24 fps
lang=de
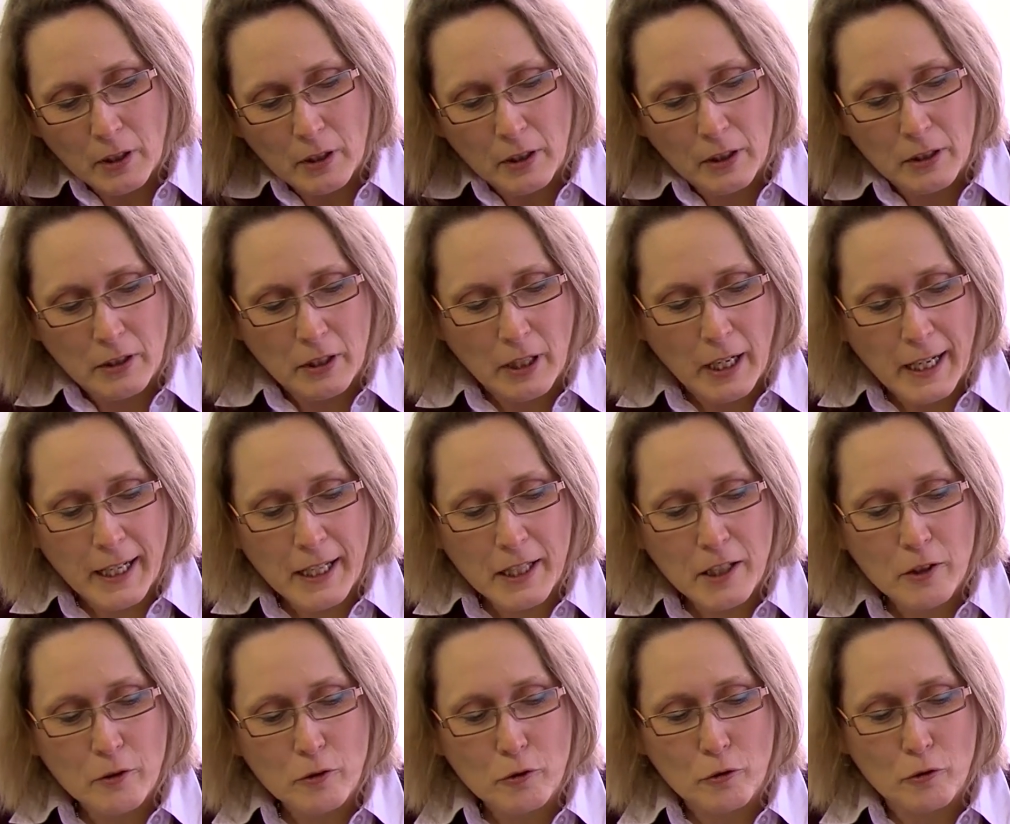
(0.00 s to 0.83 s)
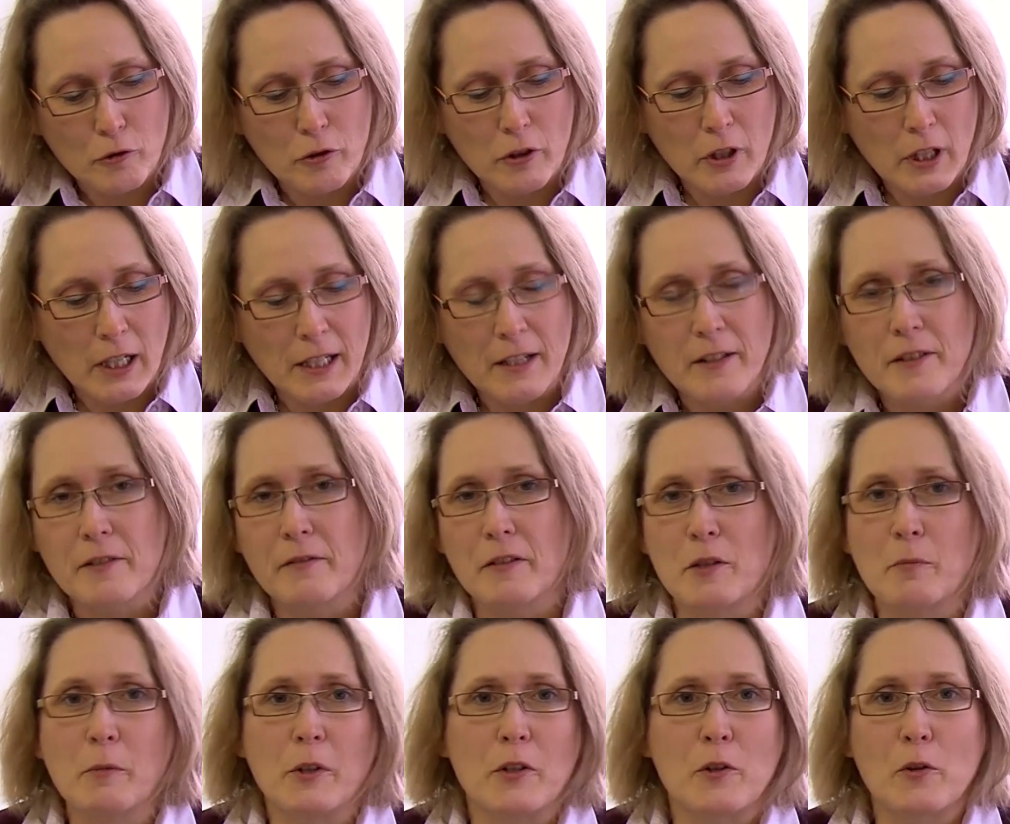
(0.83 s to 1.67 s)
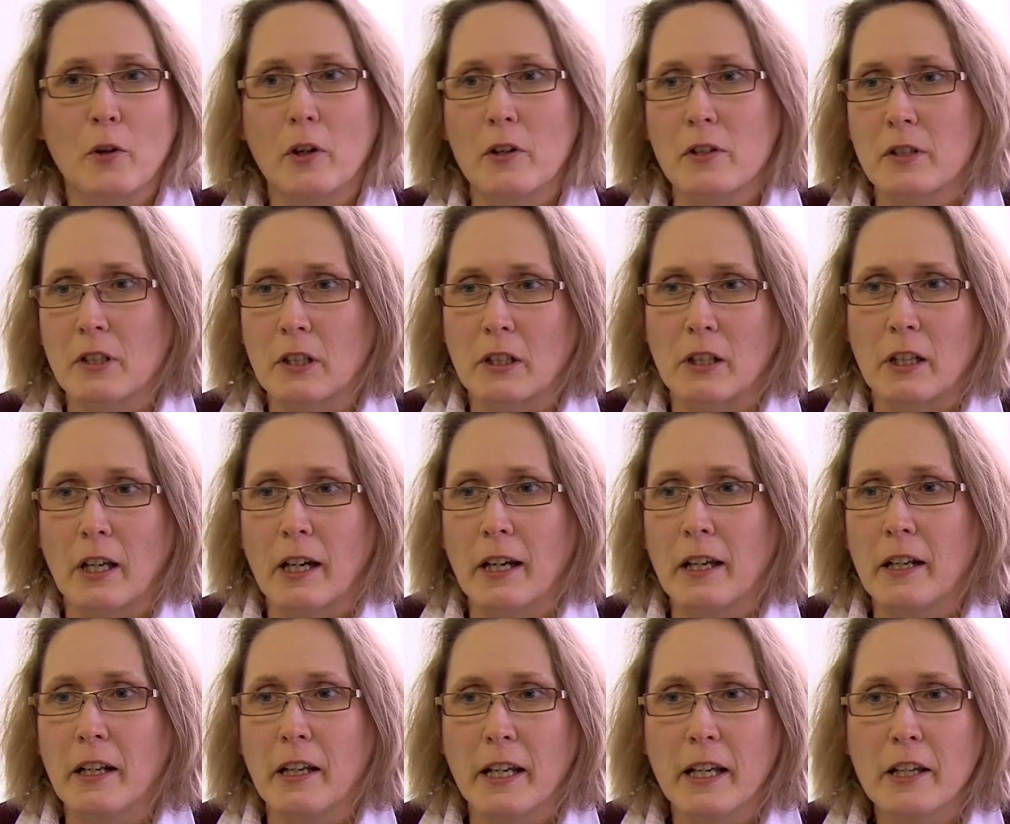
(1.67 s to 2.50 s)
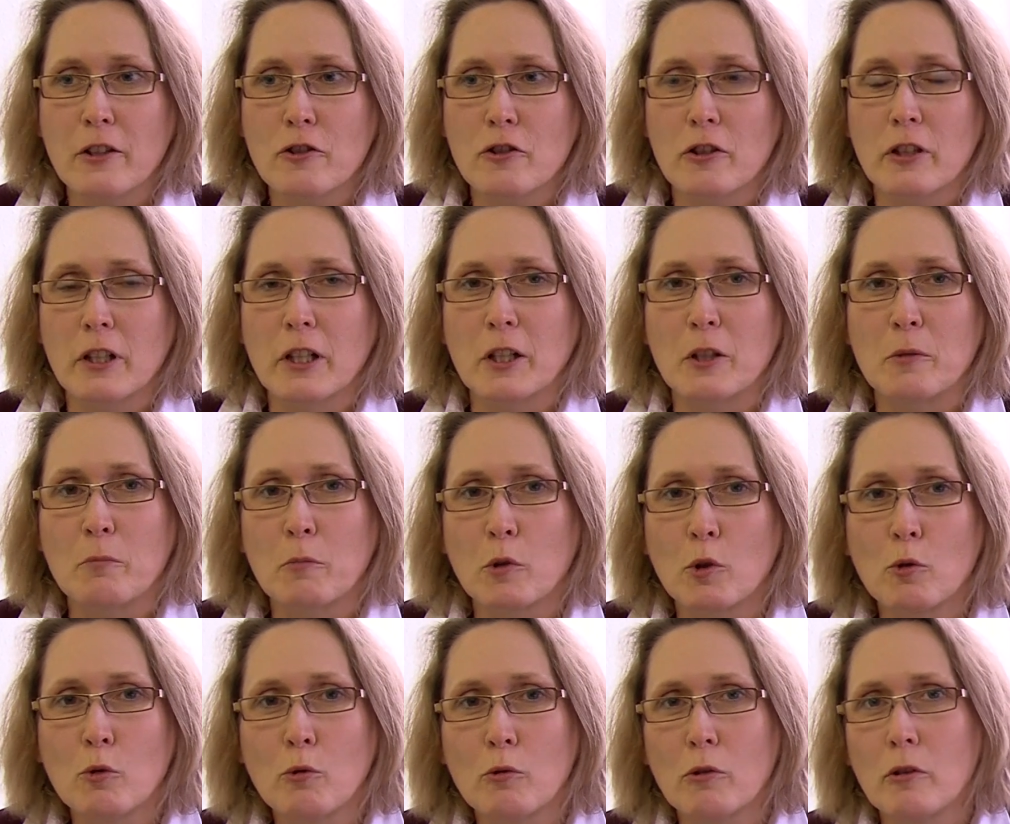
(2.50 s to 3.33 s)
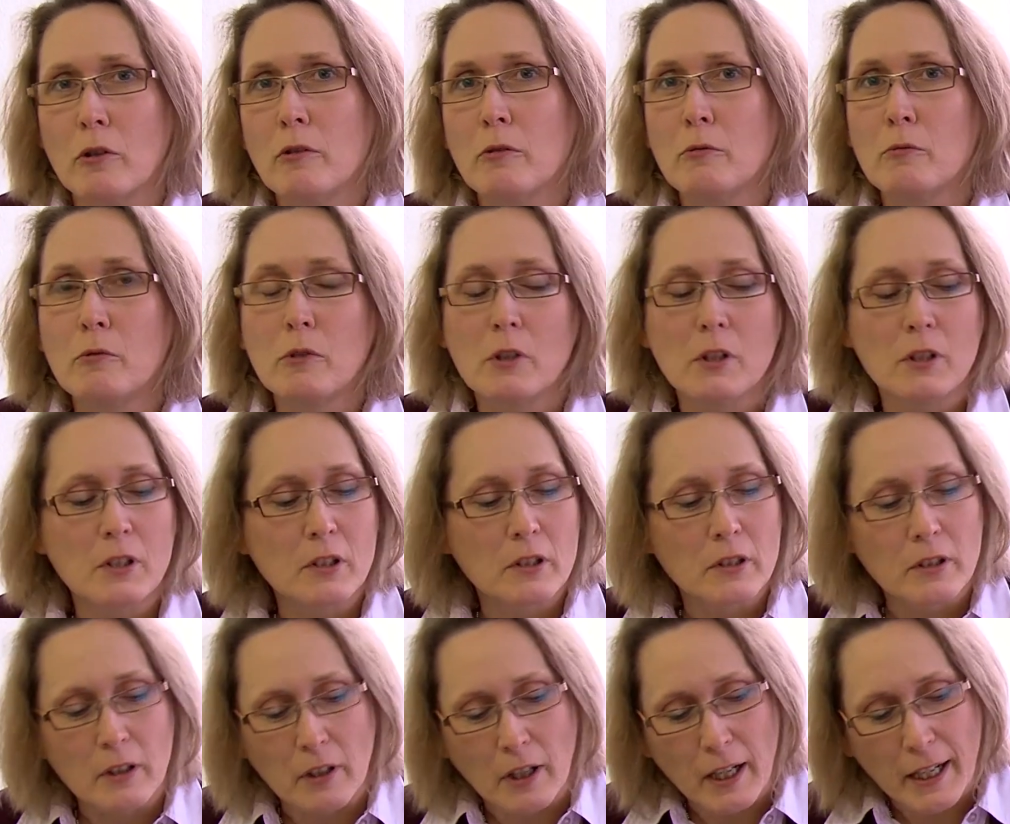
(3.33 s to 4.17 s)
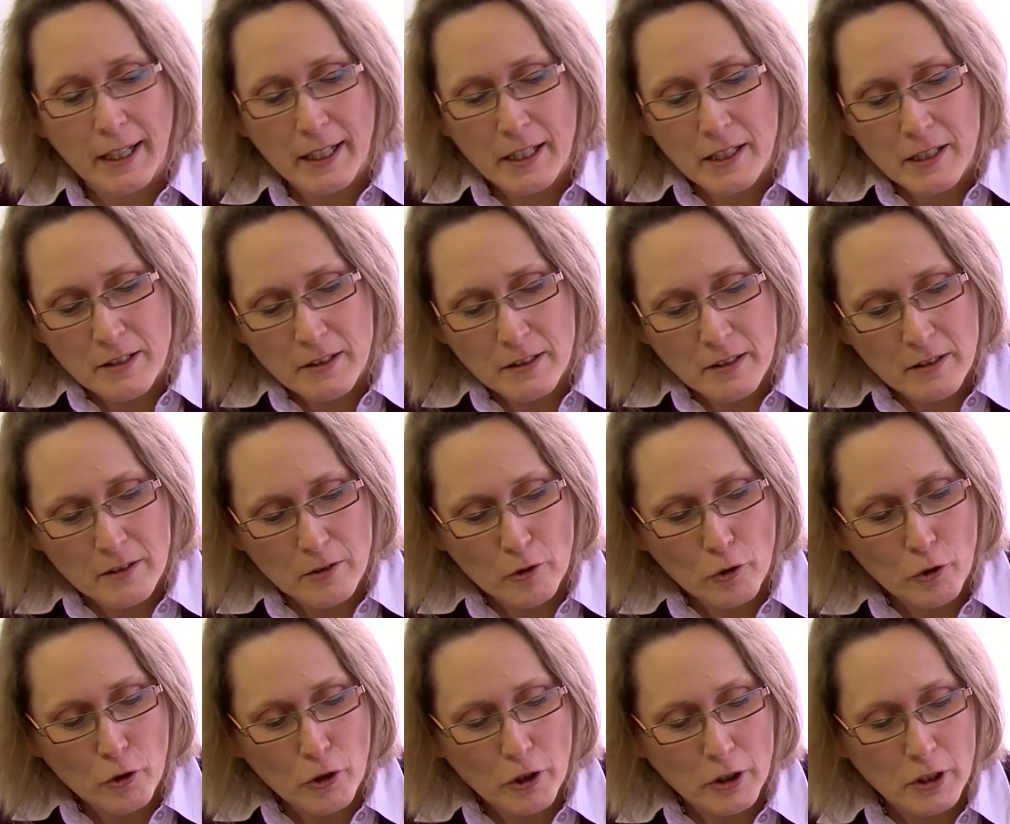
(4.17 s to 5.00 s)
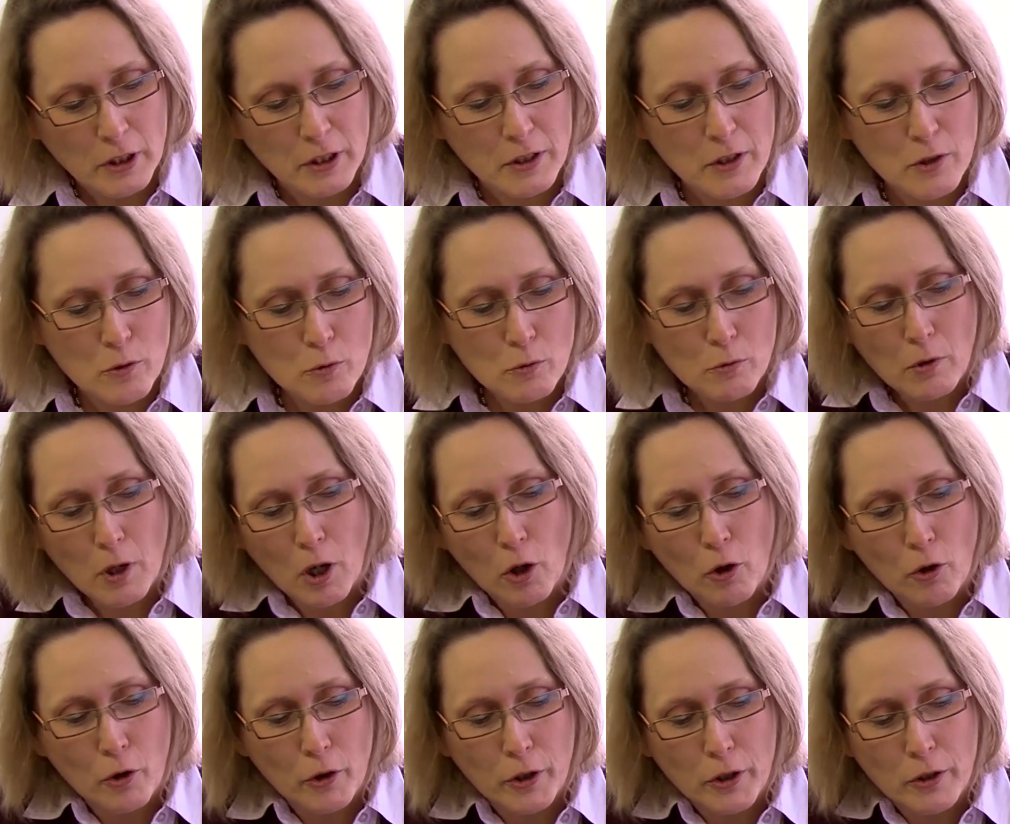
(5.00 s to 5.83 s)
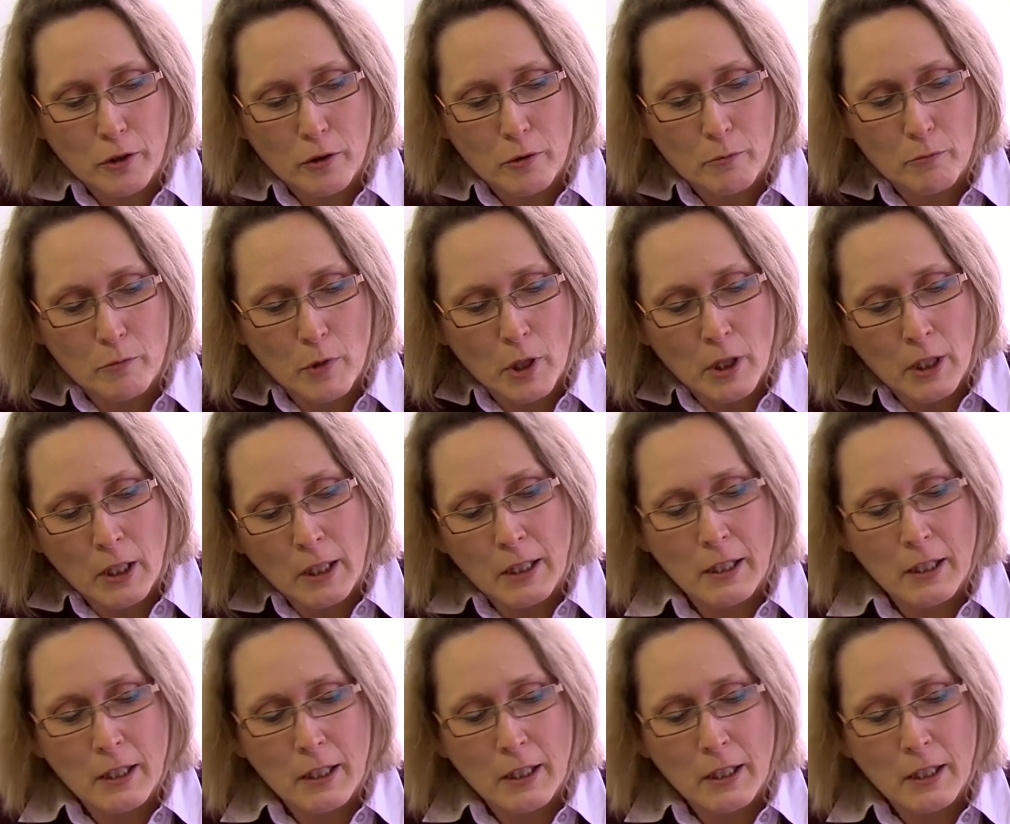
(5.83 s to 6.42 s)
Getreide und alles, was man so aus Getreide herstellt, Brot, Nudeln, Reis, das gehört dazu, auch in einem